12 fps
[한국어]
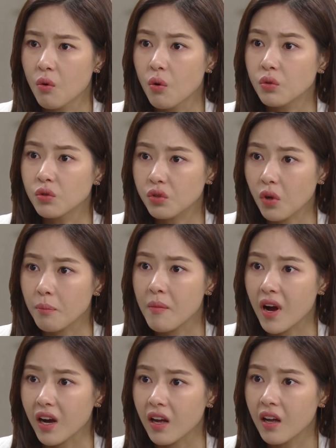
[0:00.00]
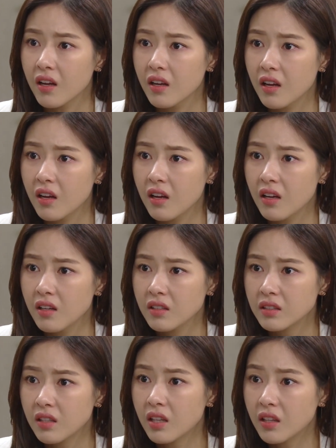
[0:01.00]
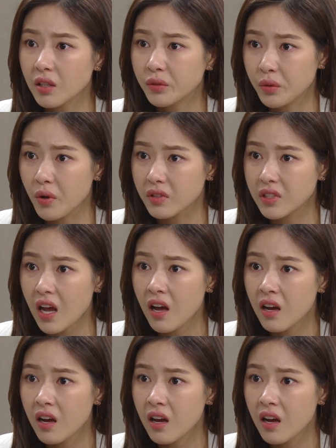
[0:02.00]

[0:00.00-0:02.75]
원수 엄마가 세탁소 여자?